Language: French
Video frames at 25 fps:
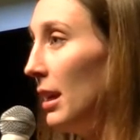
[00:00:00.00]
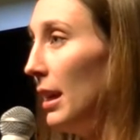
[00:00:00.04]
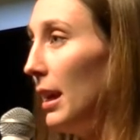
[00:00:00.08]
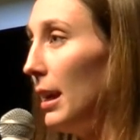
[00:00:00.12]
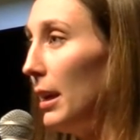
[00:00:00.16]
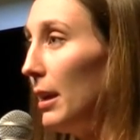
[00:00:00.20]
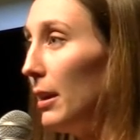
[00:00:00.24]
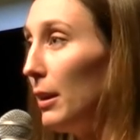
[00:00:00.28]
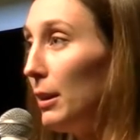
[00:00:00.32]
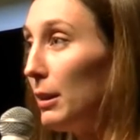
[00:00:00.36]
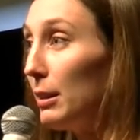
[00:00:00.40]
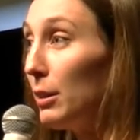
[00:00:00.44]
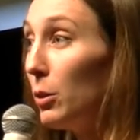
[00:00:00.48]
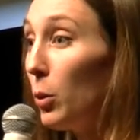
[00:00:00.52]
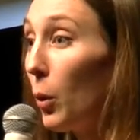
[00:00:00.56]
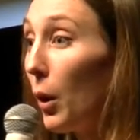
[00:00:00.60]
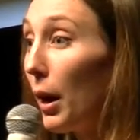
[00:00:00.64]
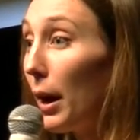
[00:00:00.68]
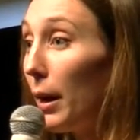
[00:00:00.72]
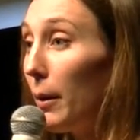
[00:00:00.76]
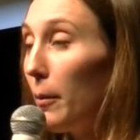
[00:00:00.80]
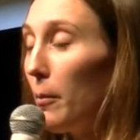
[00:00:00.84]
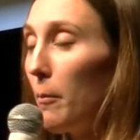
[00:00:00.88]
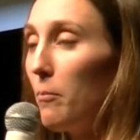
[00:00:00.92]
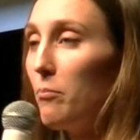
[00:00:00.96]
et qui
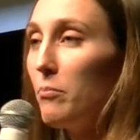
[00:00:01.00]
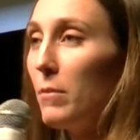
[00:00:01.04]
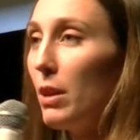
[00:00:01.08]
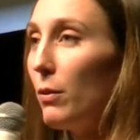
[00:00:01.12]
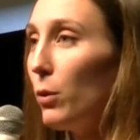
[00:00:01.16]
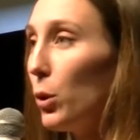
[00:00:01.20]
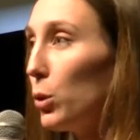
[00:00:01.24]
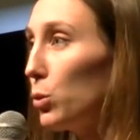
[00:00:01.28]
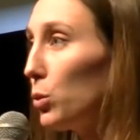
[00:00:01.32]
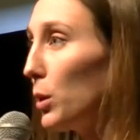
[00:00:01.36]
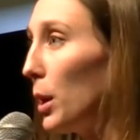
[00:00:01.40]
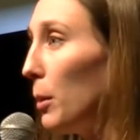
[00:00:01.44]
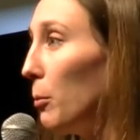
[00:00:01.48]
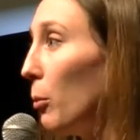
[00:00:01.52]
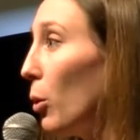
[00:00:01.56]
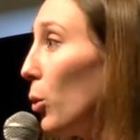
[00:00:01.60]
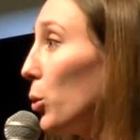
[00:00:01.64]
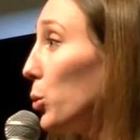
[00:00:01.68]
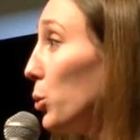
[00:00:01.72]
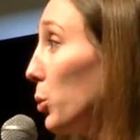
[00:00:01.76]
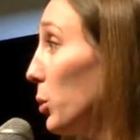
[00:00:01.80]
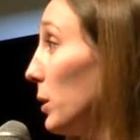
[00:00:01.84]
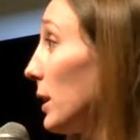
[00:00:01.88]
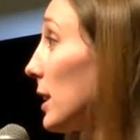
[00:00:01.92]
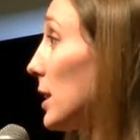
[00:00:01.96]
aurait éventuellement
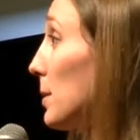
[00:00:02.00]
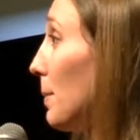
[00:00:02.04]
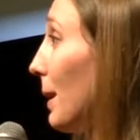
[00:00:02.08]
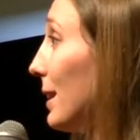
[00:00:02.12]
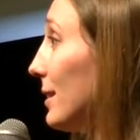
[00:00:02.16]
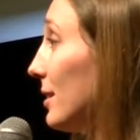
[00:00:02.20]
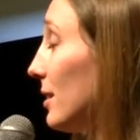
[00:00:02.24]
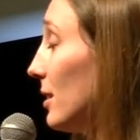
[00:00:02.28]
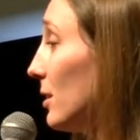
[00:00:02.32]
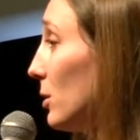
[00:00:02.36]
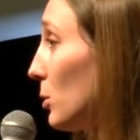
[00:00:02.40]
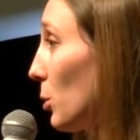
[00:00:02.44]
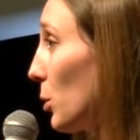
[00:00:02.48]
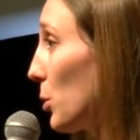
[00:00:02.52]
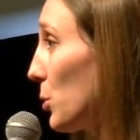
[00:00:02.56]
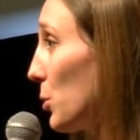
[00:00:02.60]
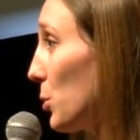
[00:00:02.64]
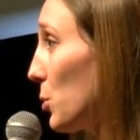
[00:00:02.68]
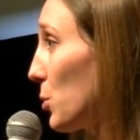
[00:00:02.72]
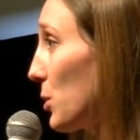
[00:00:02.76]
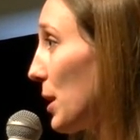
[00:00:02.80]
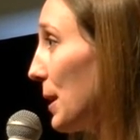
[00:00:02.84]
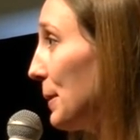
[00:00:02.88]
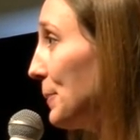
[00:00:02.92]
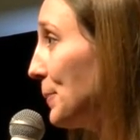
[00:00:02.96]
aucune expertise sur le
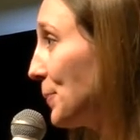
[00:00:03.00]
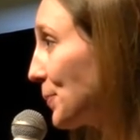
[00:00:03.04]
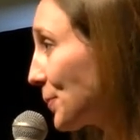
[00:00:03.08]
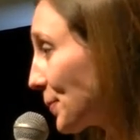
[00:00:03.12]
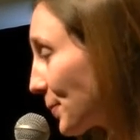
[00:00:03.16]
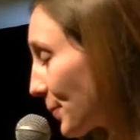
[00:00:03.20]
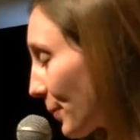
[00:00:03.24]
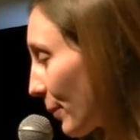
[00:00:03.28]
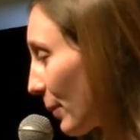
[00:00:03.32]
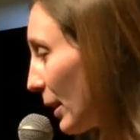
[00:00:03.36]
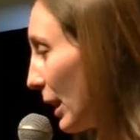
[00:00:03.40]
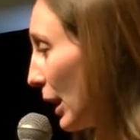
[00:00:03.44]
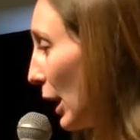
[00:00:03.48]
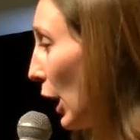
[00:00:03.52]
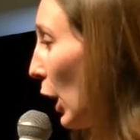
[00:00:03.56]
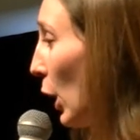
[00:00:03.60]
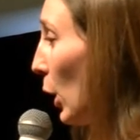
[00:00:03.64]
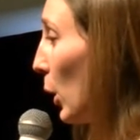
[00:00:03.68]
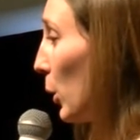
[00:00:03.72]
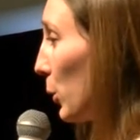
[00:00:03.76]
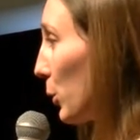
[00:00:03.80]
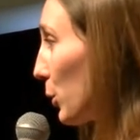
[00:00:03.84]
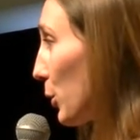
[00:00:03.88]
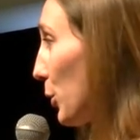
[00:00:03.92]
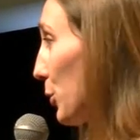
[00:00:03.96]
sujet.
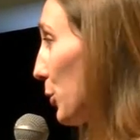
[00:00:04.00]
Donc